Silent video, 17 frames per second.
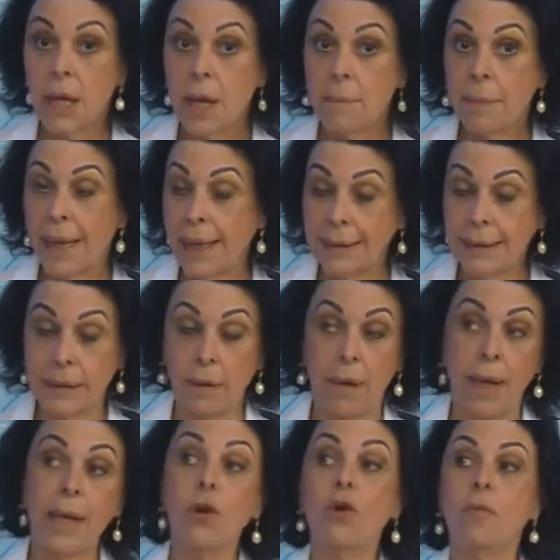para que
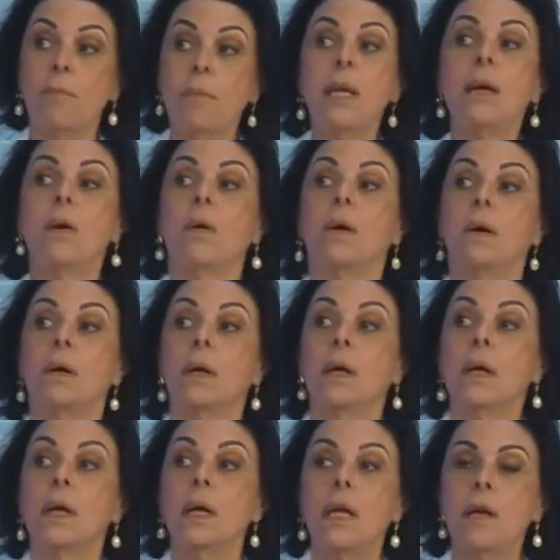trabajes conmigo
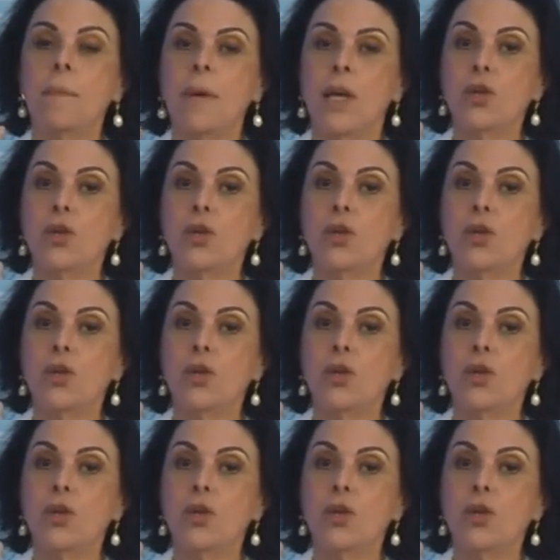y me